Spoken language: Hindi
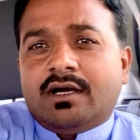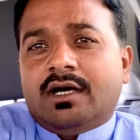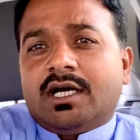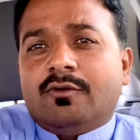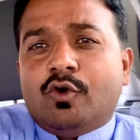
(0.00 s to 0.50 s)

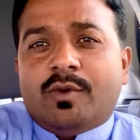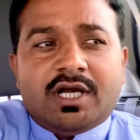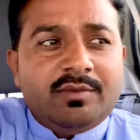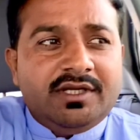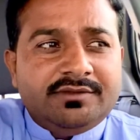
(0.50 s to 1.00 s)
अगर वो
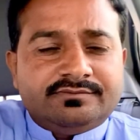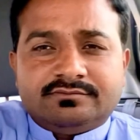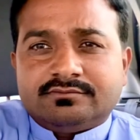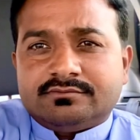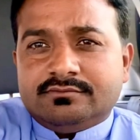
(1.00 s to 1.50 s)
ओमान में
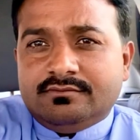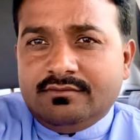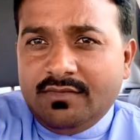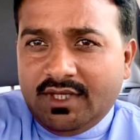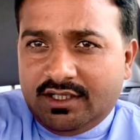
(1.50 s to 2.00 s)

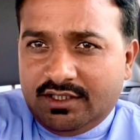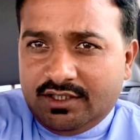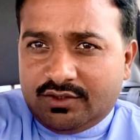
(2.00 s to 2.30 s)
ए,